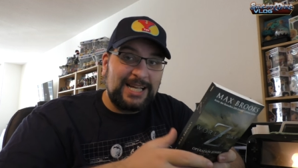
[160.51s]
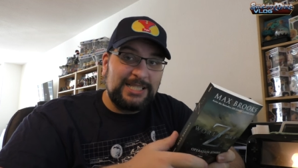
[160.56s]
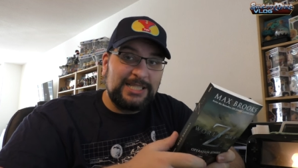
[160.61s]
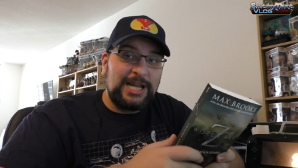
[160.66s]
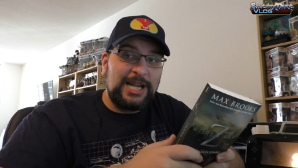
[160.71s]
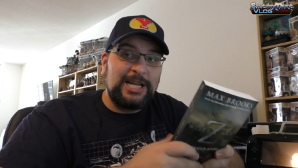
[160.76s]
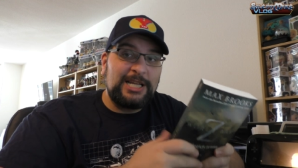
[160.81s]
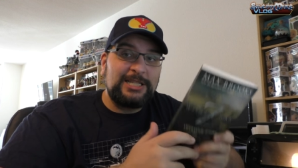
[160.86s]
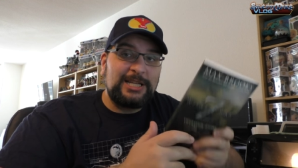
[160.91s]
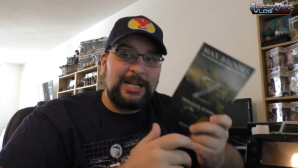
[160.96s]
ganz
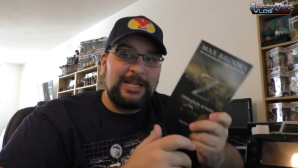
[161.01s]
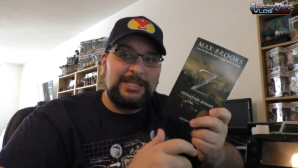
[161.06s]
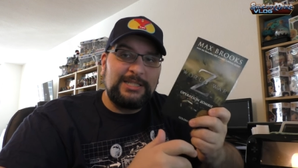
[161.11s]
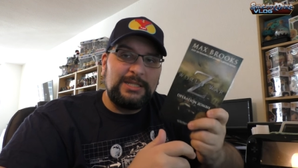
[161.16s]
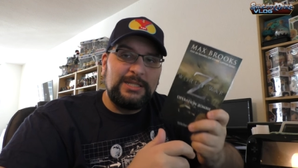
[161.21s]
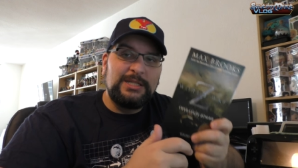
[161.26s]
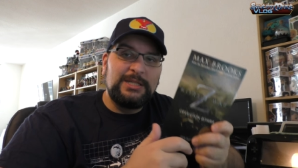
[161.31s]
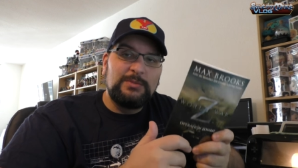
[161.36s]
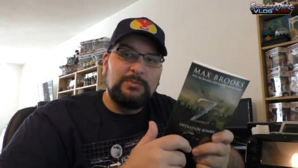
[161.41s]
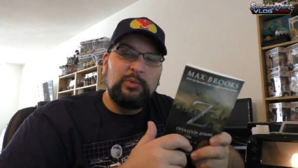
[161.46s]
anders als
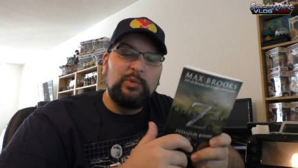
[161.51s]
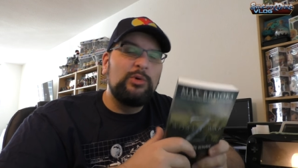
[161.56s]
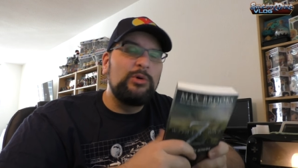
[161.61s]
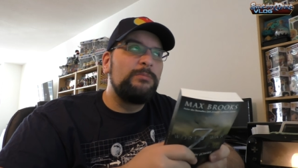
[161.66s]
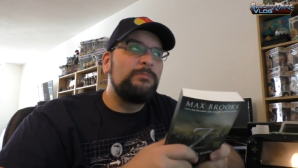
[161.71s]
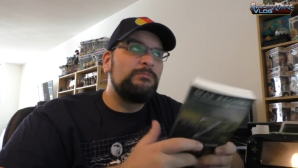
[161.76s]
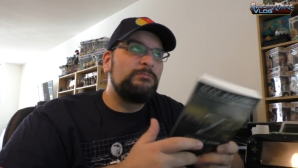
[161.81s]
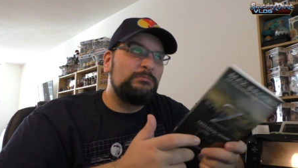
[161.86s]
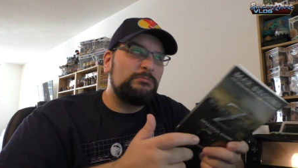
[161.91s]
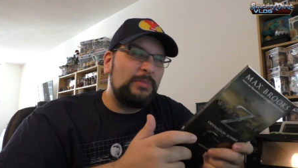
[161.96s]
dieses Buch,
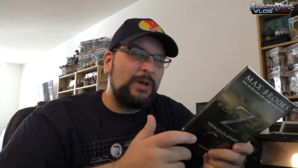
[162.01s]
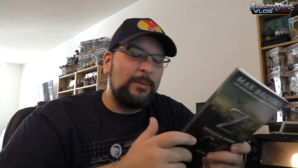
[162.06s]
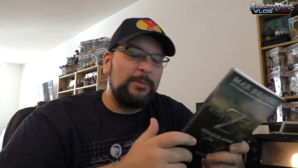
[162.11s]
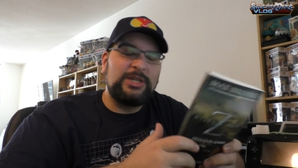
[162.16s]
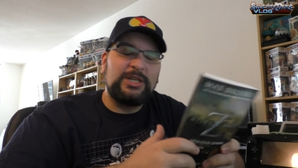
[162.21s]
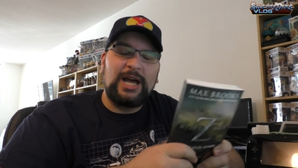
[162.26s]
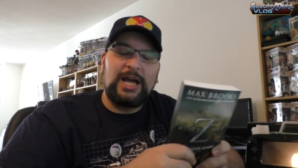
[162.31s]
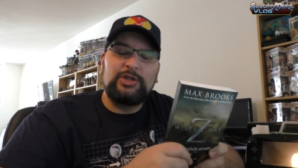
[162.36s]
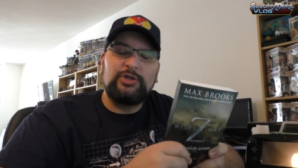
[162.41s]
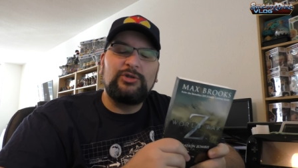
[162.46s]
habe
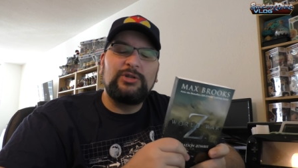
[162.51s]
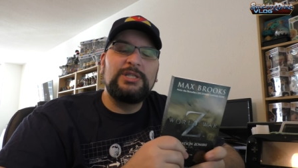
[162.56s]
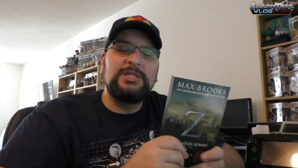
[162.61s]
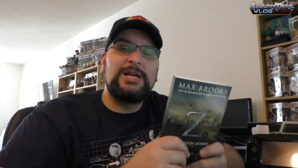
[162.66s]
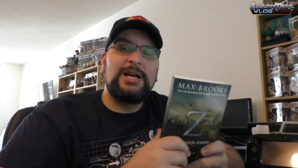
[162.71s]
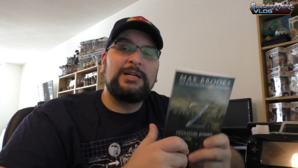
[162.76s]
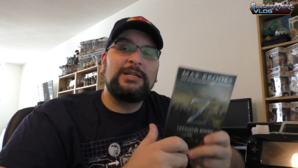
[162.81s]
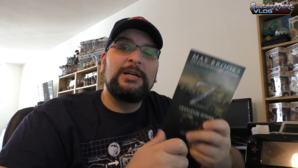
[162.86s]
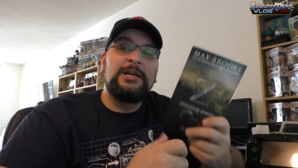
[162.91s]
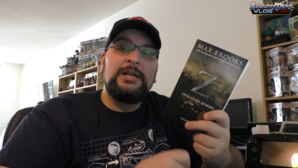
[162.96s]
ich gerade schon
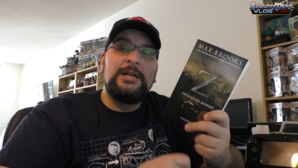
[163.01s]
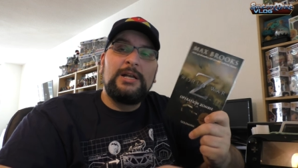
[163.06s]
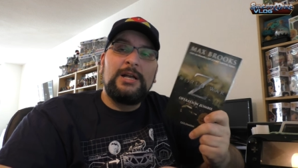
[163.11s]
gesagt.